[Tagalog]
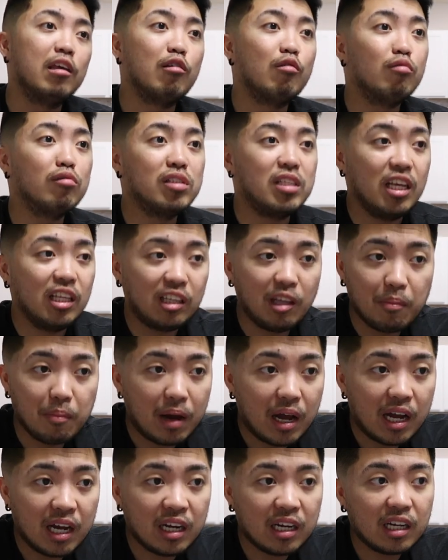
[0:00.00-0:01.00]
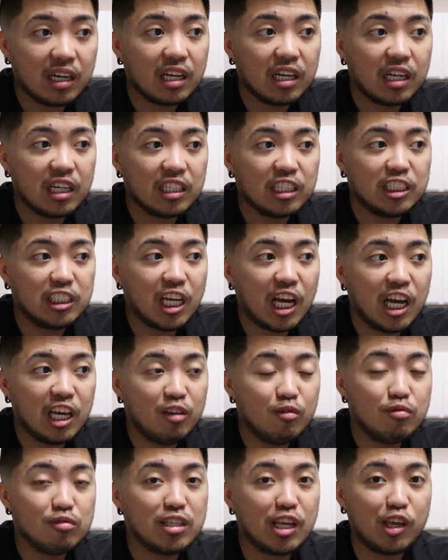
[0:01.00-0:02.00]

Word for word: yung Citibank, tsaka yung